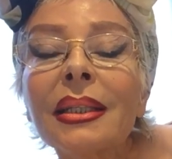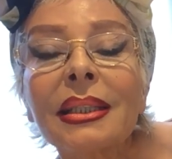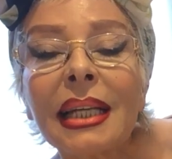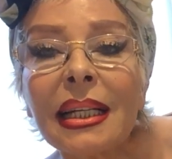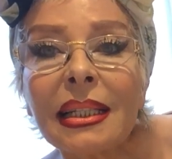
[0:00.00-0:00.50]

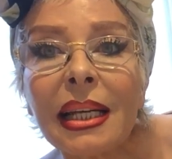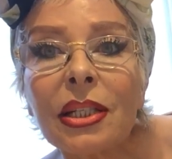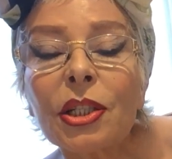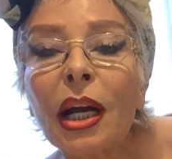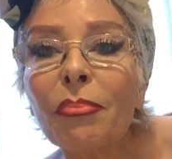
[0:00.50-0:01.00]
I
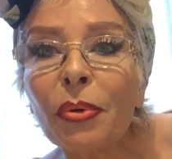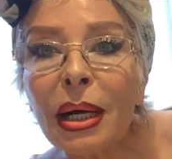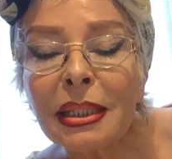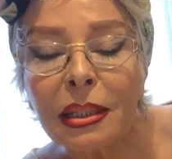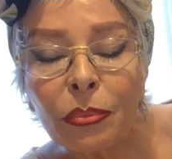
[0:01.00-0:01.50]
calineczka
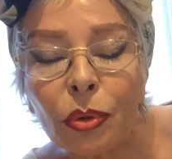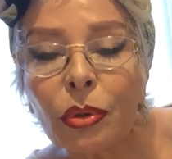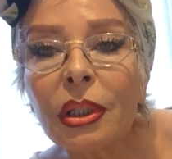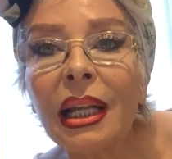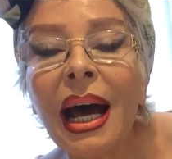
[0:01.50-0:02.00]
była
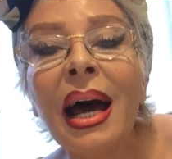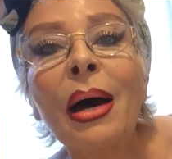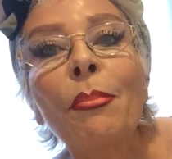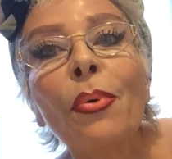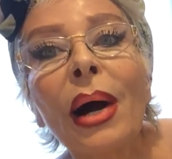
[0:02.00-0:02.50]
smutna,
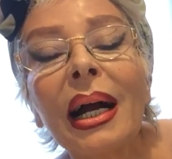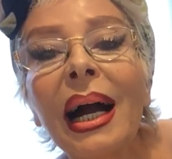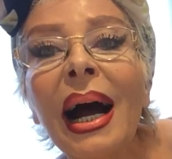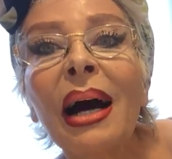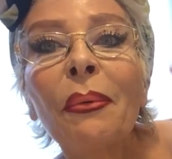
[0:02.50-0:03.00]

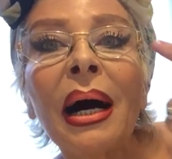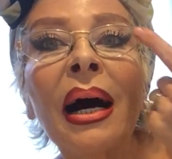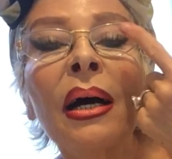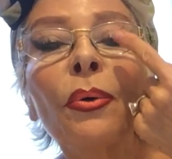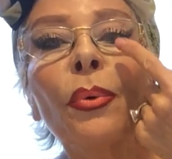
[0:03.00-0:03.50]

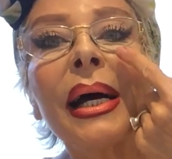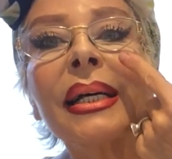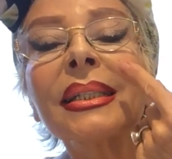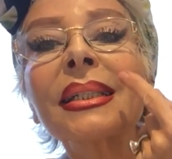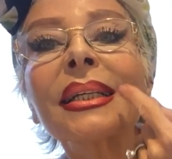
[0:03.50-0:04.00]
płakała,
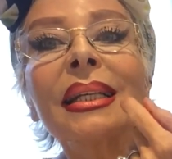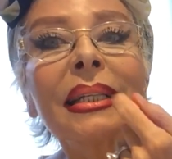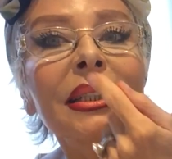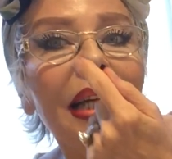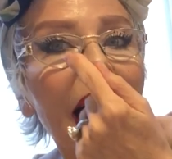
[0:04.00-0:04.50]
łezki
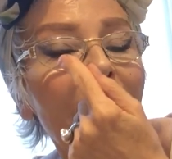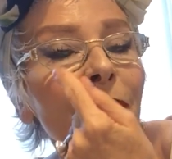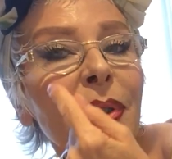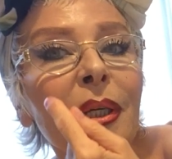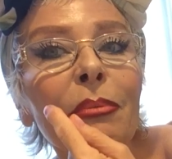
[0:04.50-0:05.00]

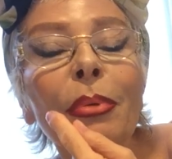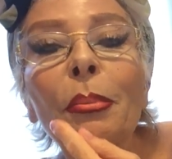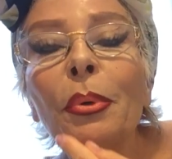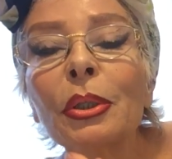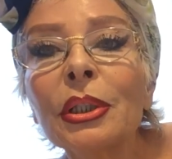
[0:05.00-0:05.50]
leciały jej
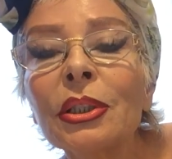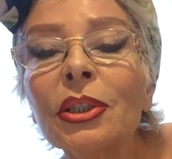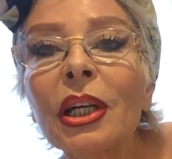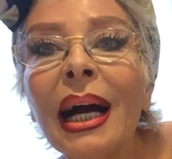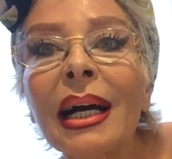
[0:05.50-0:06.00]
po
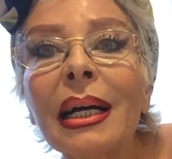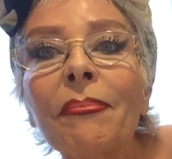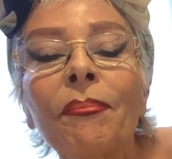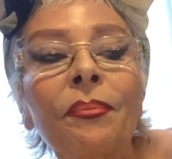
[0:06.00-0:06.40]
policzkach.